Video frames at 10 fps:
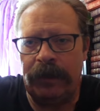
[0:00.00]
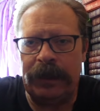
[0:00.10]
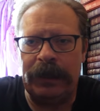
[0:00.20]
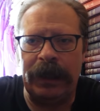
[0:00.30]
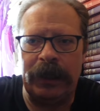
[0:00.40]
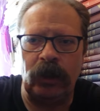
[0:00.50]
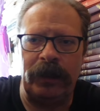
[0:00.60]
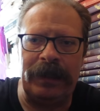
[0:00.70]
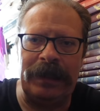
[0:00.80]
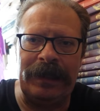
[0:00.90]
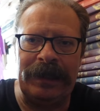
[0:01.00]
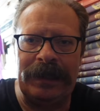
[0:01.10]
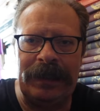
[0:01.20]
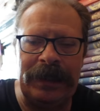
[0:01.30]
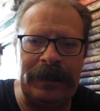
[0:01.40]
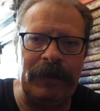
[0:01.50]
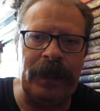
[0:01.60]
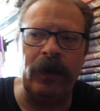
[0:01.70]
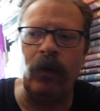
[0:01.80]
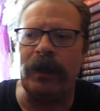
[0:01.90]
está eso entre 3 estrellas y
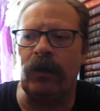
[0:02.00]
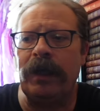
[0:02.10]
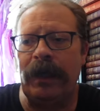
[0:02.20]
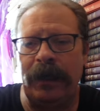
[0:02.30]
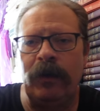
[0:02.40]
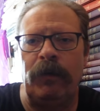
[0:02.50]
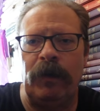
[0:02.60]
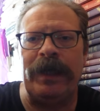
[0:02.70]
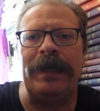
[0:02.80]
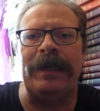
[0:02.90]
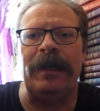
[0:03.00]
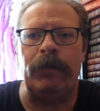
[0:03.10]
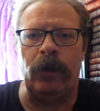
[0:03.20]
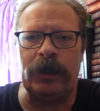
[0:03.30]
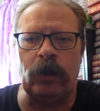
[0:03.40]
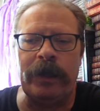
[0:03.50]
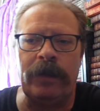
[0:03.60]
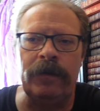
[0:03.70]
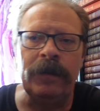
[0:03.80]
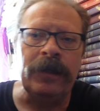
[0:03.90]
media y 4 y ya digo, me voy a inclinar por las
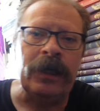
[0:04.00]
cuatro...